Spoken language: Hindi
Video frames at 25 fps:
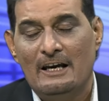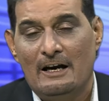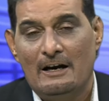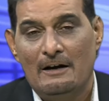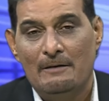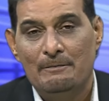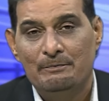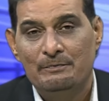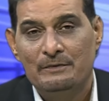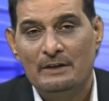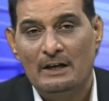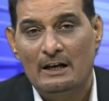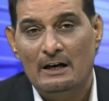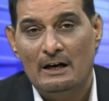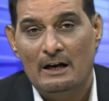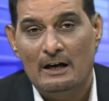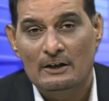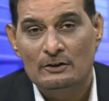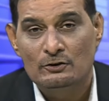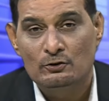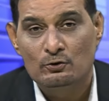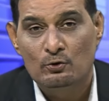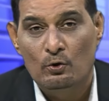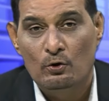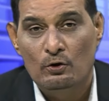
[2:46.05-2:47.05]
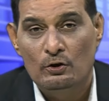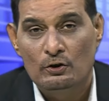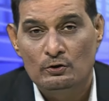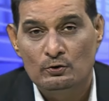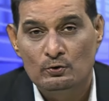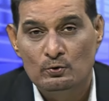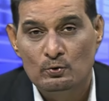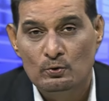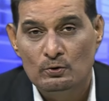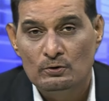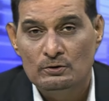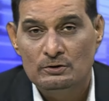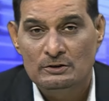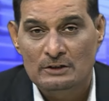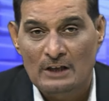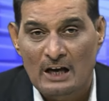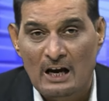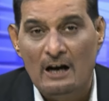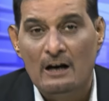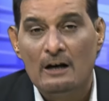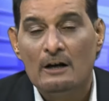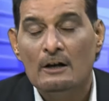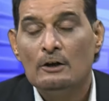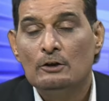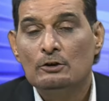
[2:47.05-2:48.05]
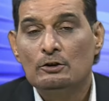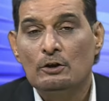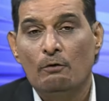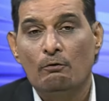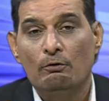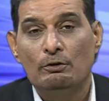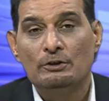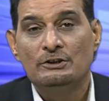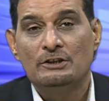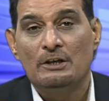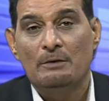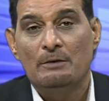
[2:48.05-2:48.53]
के अंदर असर रसूख था तो वो